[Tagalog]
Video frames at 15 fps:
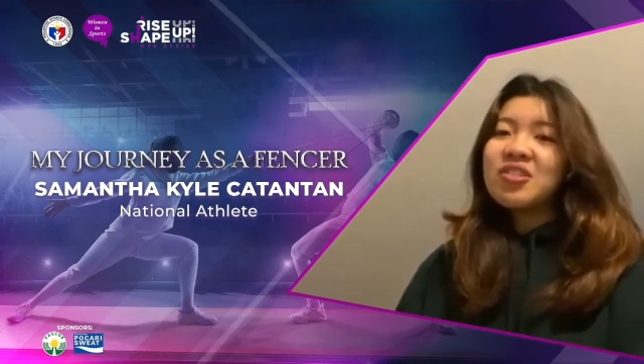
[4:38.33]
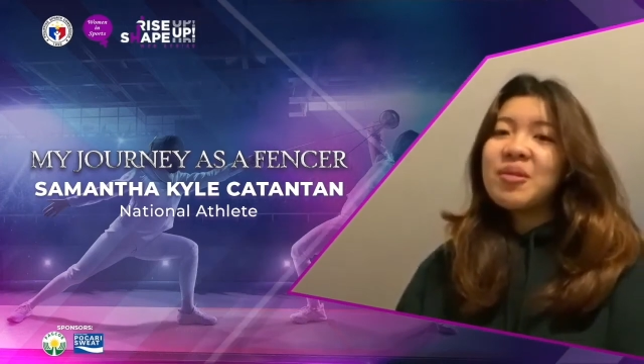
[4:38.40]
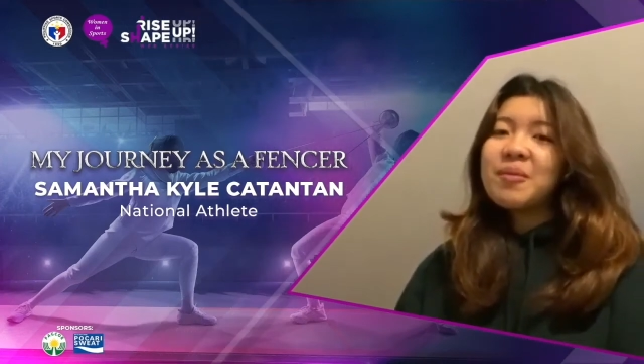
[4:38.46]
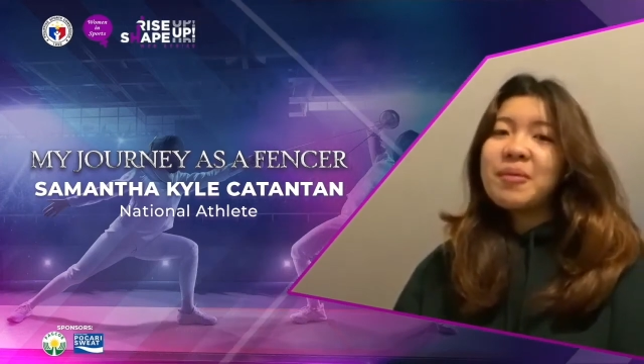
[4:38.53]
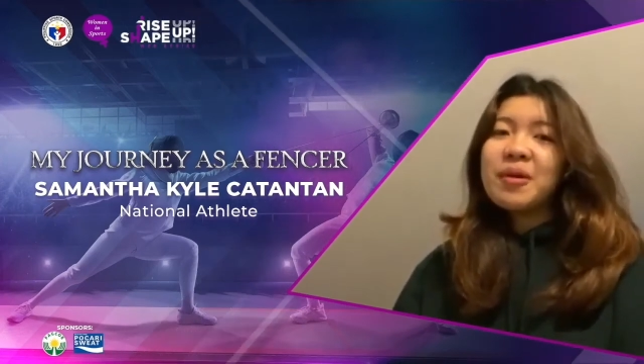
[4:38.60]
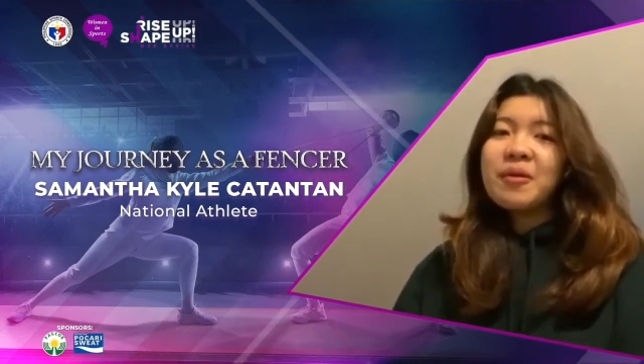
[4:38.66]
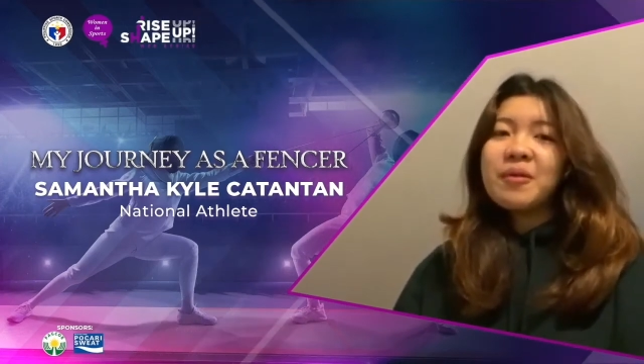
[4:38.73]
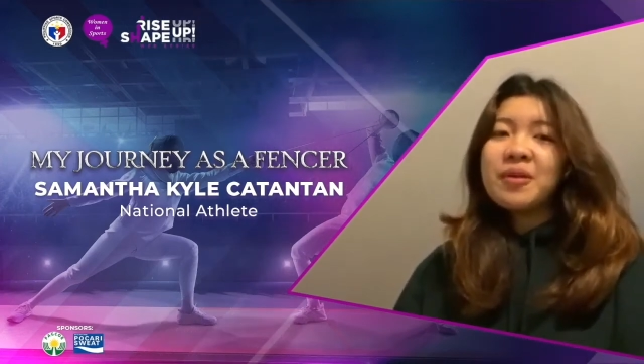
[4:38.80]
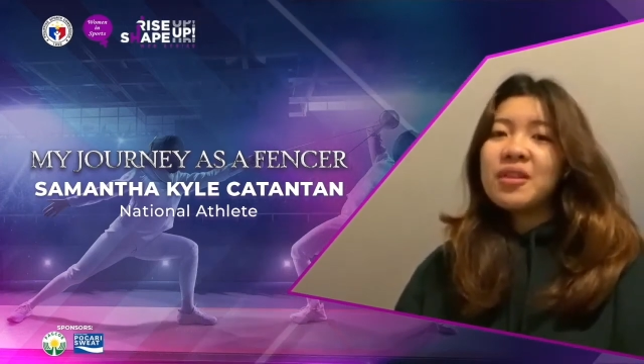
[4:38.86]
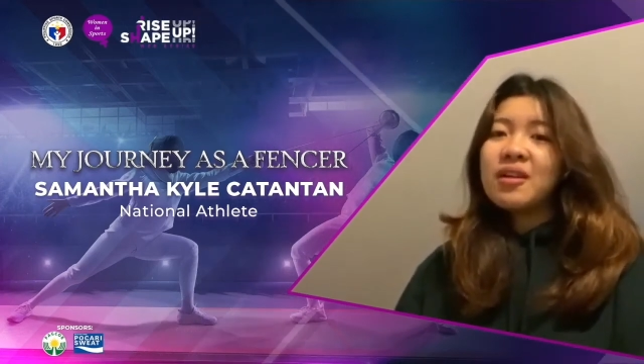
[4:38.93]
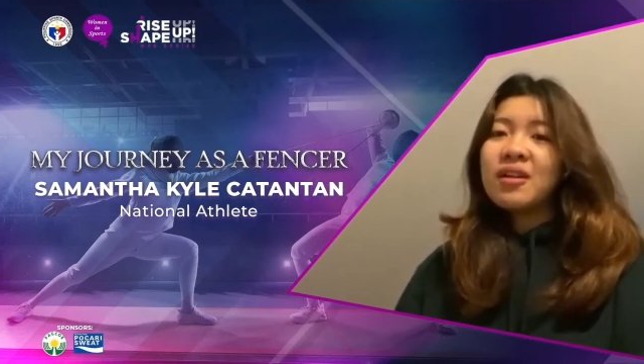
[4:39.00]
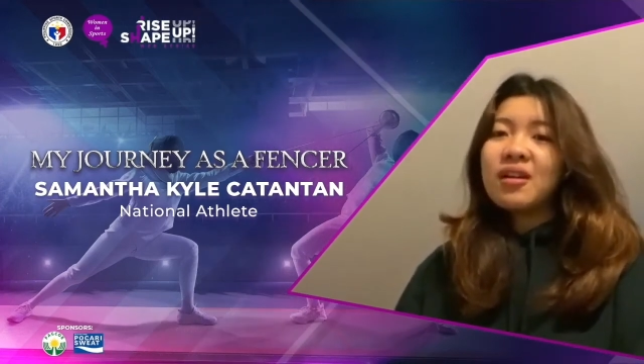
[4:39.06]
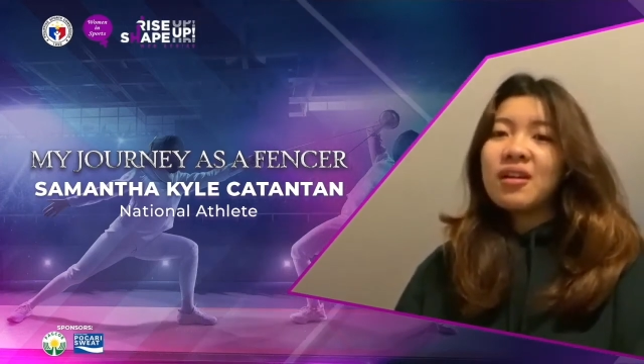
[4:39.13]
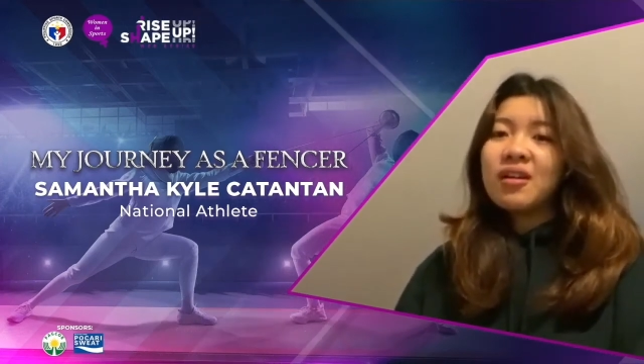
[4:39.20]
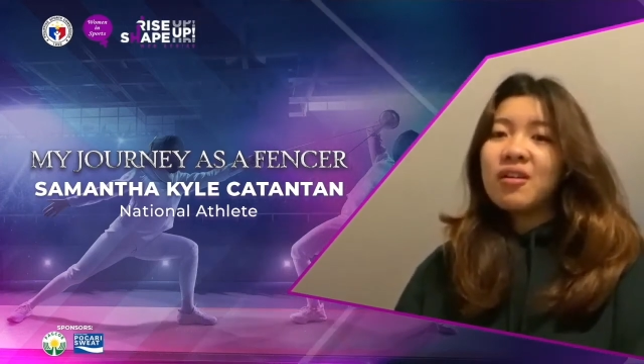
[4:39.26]
syempre,
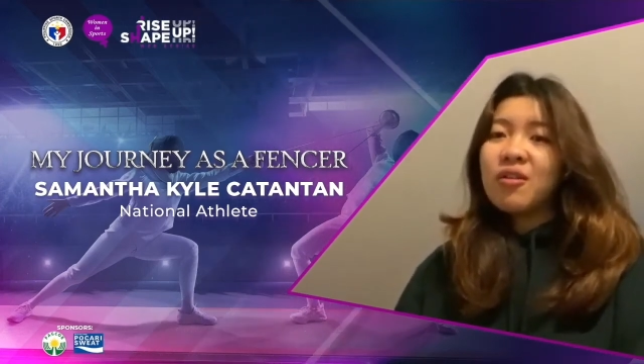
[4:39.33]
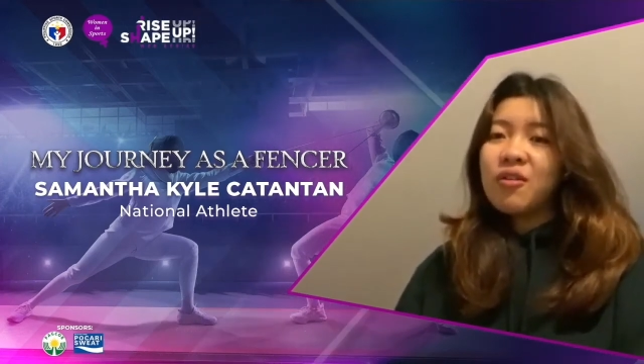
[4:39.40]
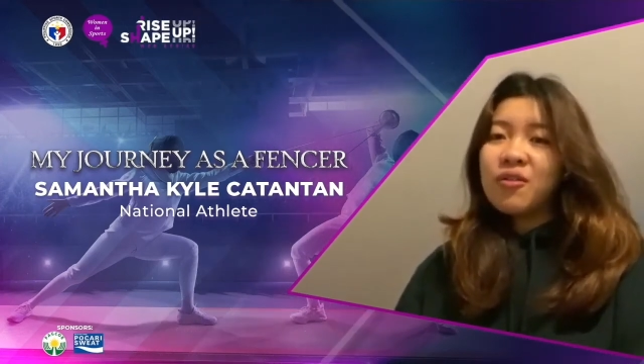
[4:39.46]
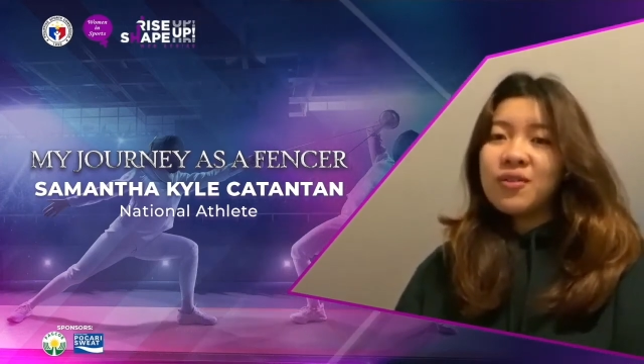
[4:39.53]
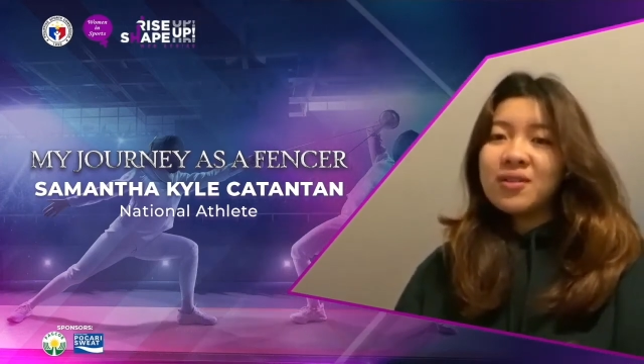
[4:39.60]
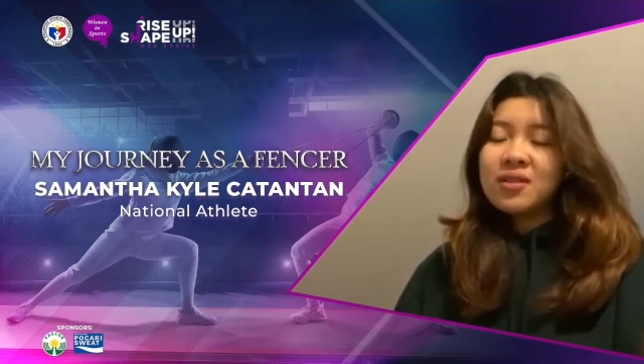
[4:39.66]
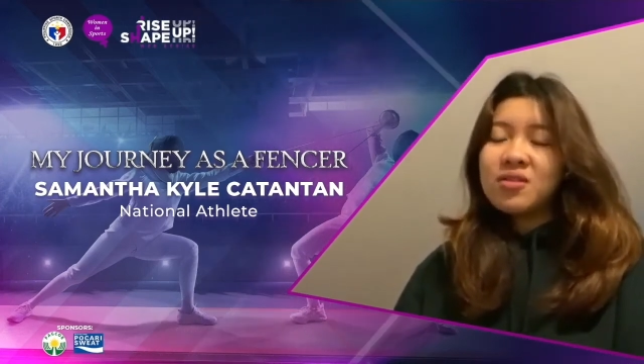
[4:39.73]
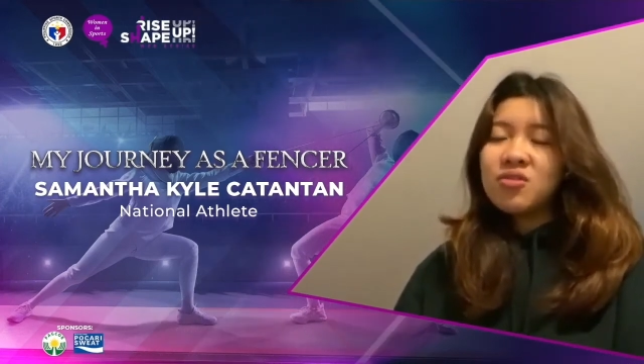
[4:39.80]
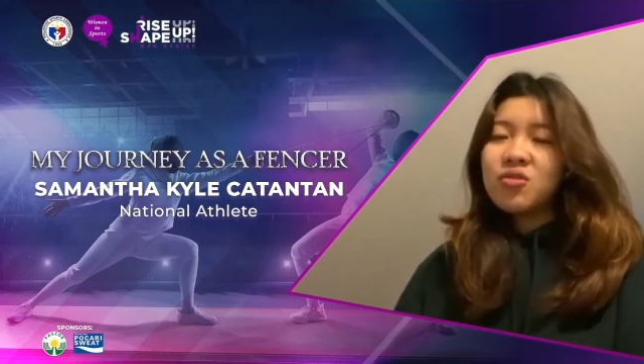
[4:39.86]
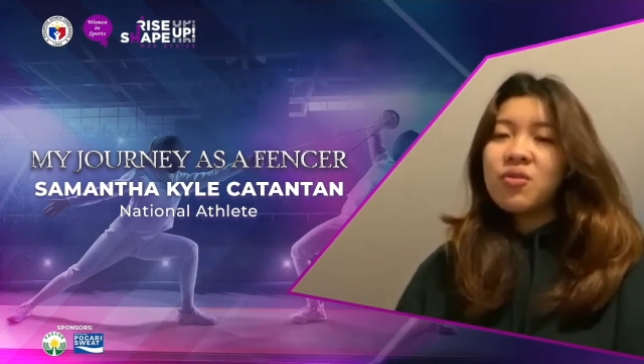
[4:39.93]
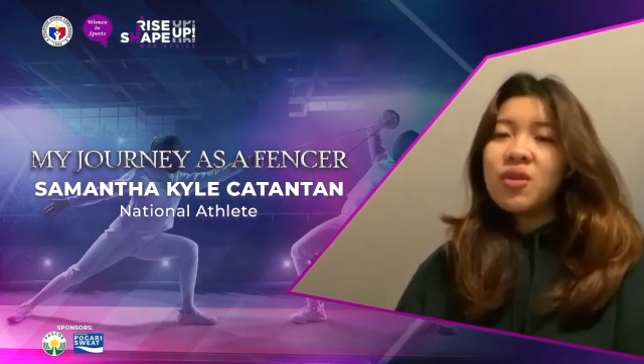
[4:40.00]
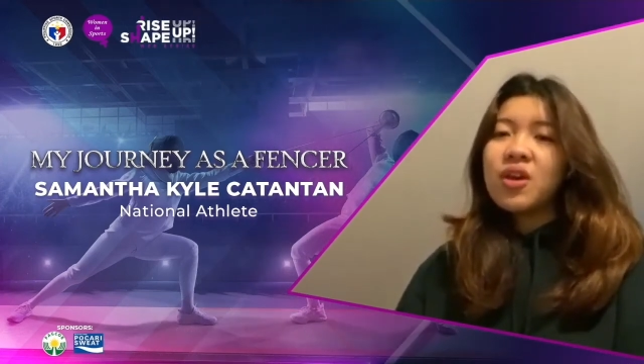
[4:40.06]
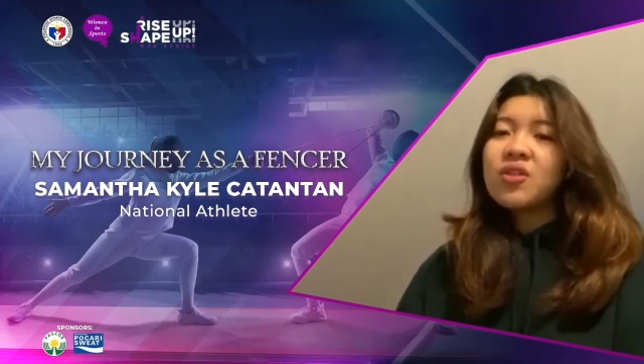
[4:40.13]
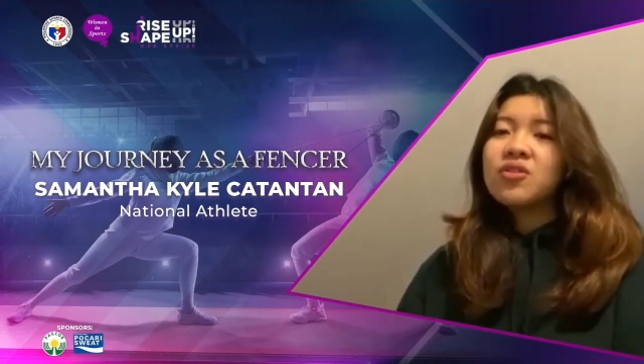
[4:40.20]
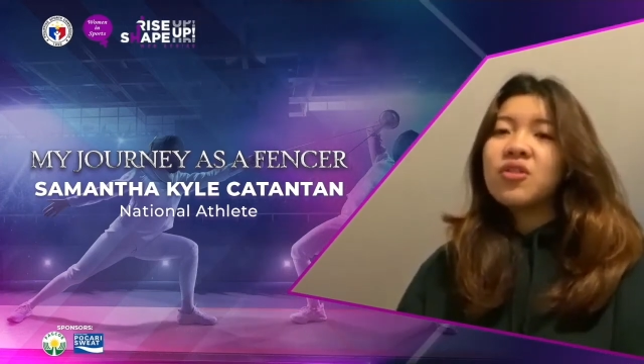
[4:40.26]
with the COVID
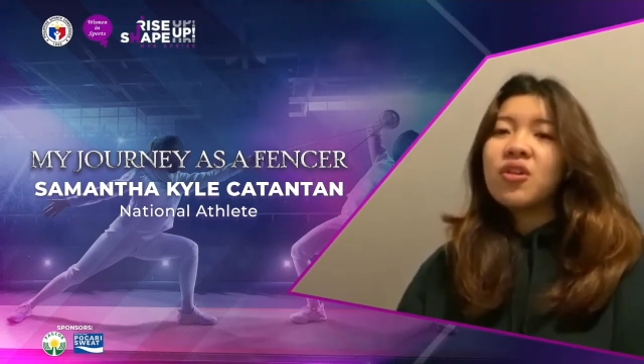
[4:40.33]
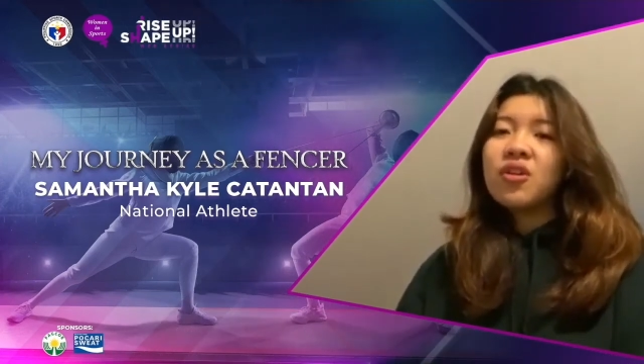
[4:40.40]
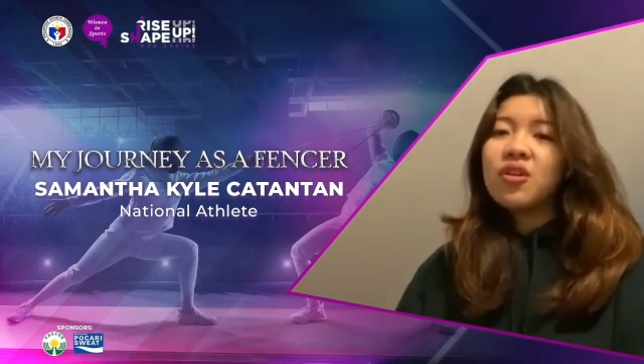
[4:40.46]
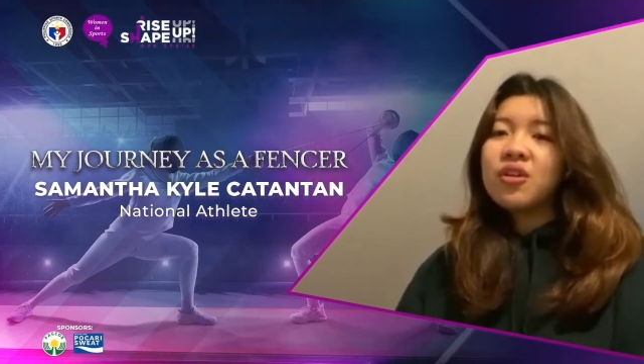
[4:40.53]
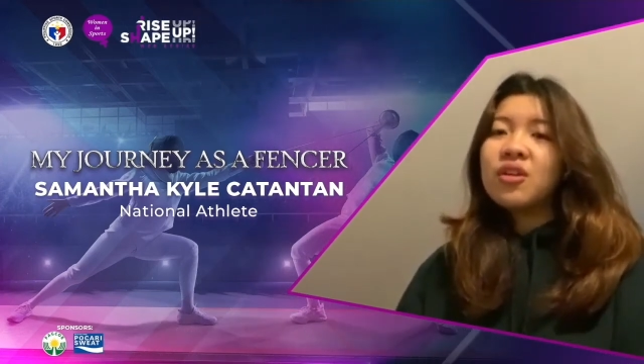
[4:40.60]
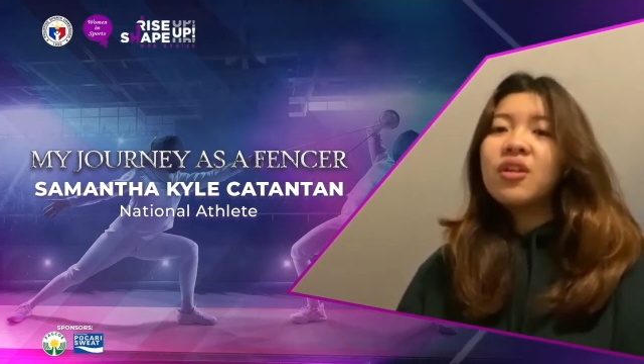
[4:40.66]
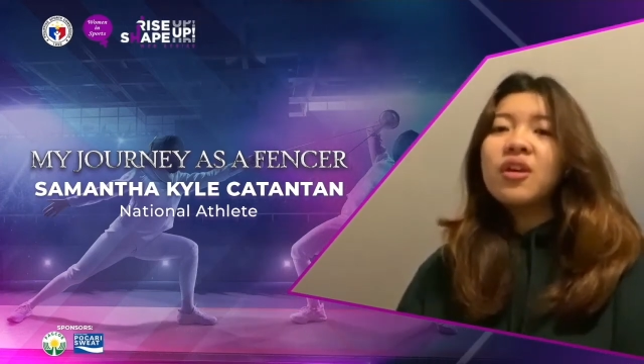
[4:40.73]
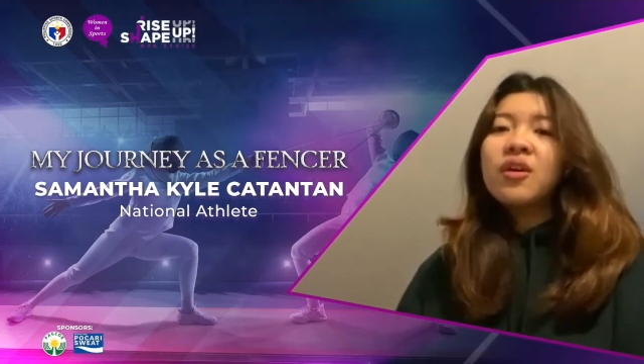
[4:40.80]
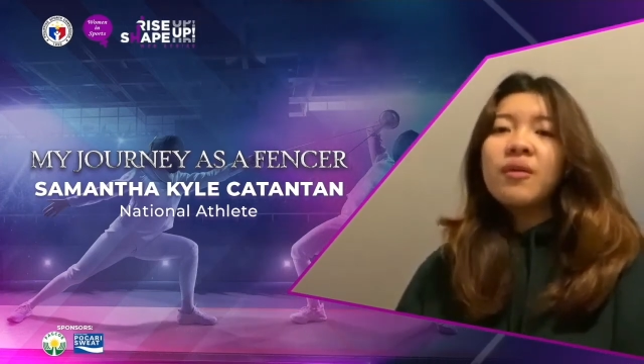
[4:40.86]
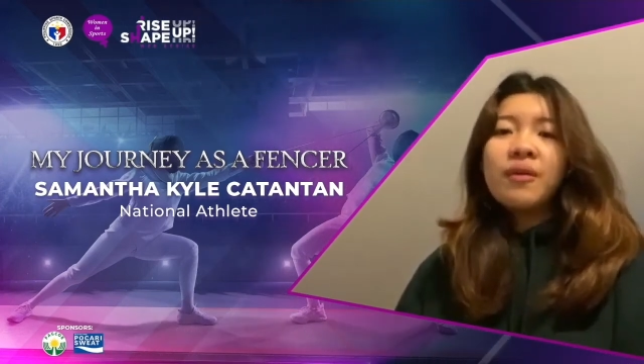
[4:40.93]
situation,